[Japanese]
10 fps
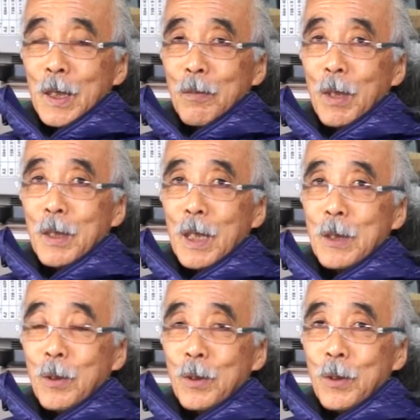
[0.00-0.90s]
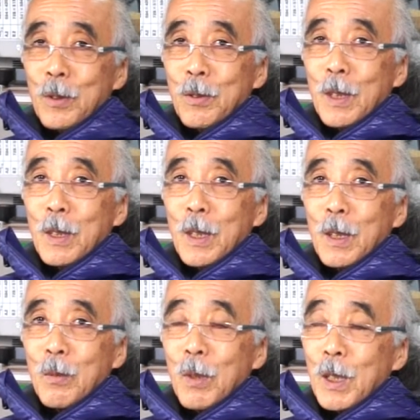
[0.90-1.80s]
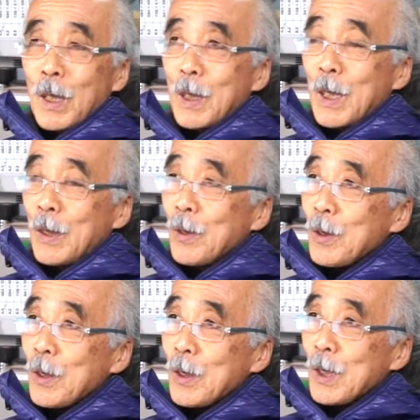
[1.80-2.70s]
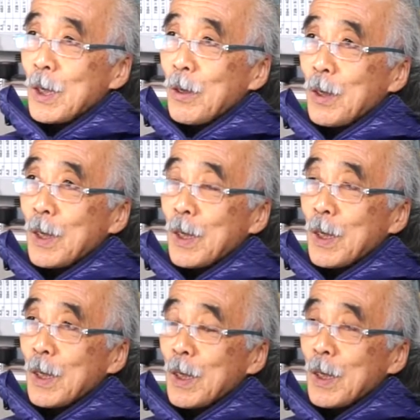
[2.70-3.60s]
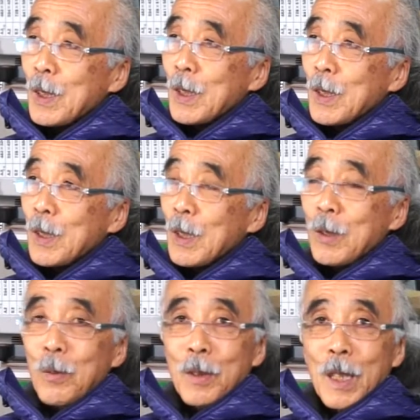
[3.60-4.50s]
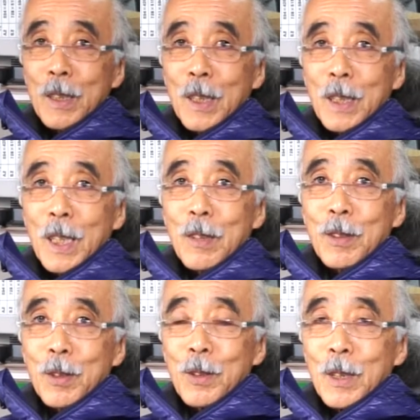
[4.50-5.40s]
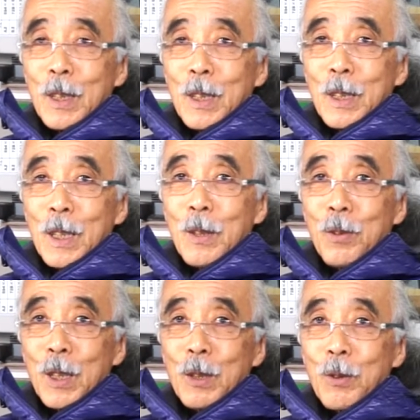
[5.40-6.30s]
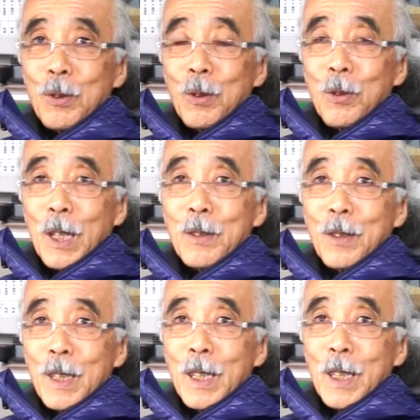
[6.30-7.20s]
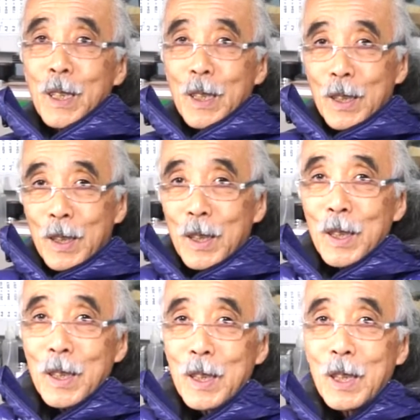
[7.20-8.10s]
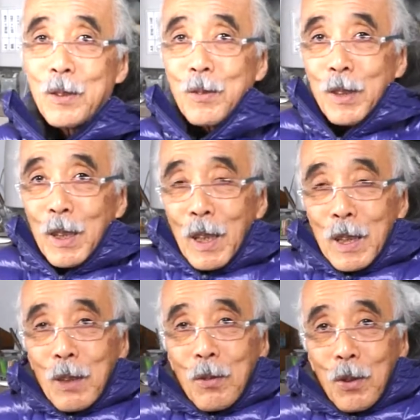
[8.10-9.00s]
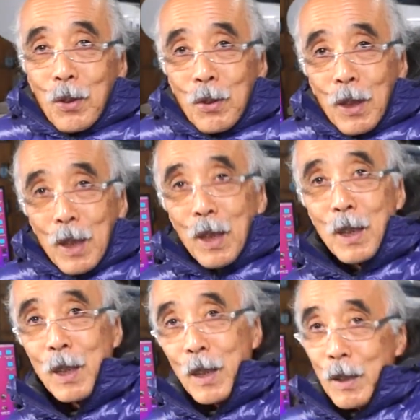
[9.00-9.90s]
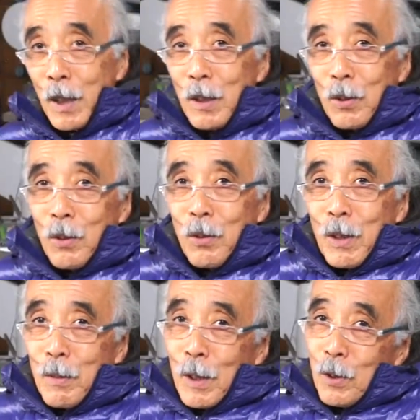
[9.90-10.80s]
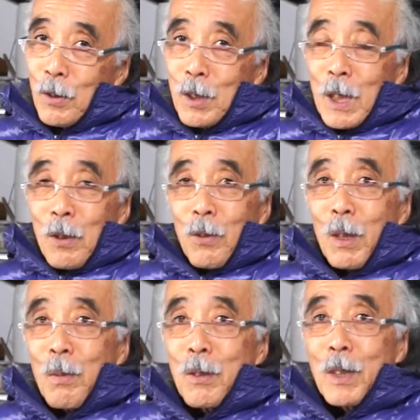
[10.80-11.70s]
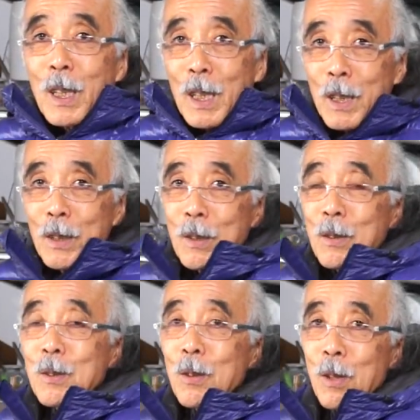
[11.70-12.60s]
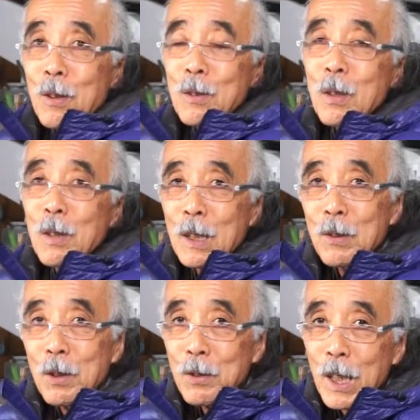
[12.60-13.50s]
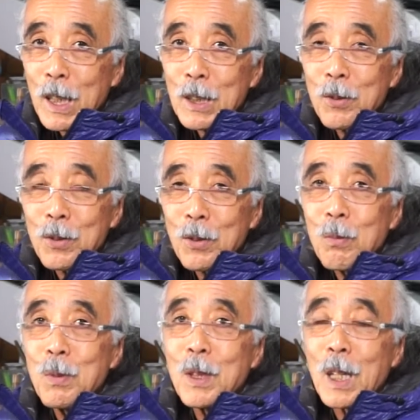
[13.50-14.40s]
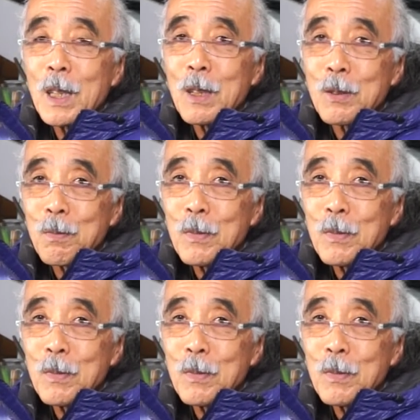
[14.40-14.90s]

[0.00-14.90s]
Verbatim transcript: 番台にちょこちょこ座ってまああの近所に銭湯も何軒かあるけど結構ねそういうとこがあるよね家族でやってるとこっちはね銭湯というのはまあその程度のレベルかな本当は本当はそれぐらいがのんびり入れる